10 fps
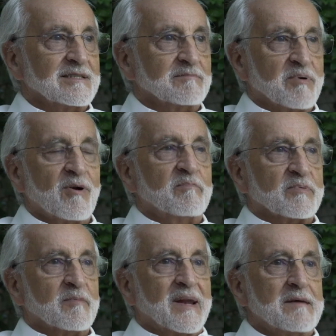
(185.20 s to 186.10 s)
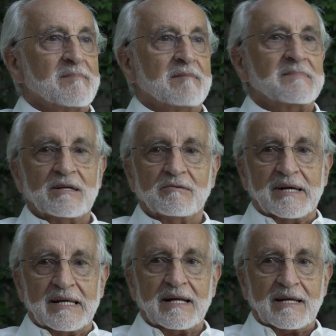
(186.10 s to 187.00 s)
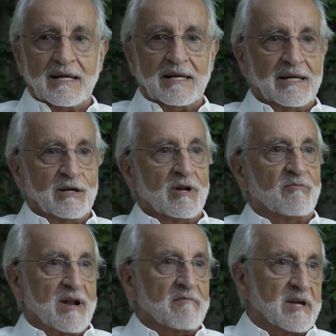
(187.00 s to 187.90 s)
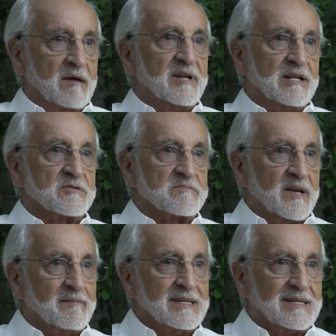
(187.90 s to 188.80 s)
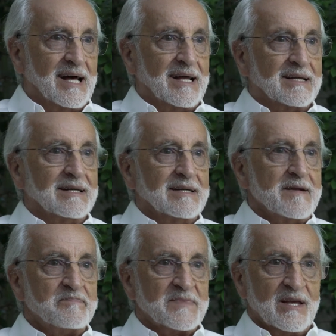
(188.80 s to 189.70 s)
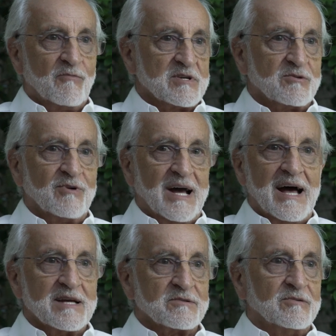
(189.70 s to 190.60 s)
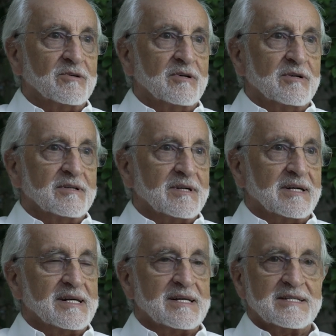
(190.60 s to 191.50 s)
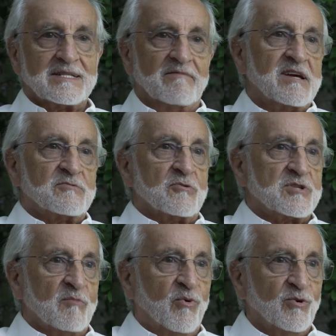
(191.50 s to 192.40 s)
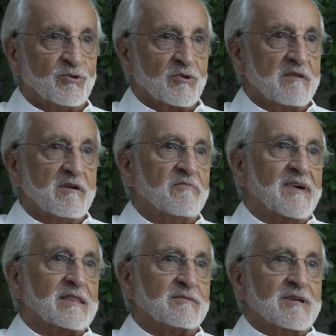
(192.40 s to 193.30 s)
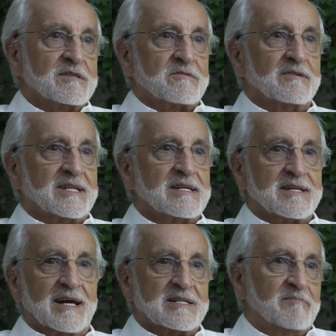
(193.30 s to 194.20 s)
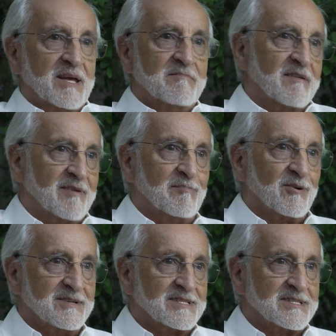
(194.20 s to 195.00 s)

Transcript: eh, però il problema mio era che io lavoravo in gabinetto sperimentale. In questo caso eh, se avessero saputo che avevo fatto una dizionatrice a casa mia mi avrebbero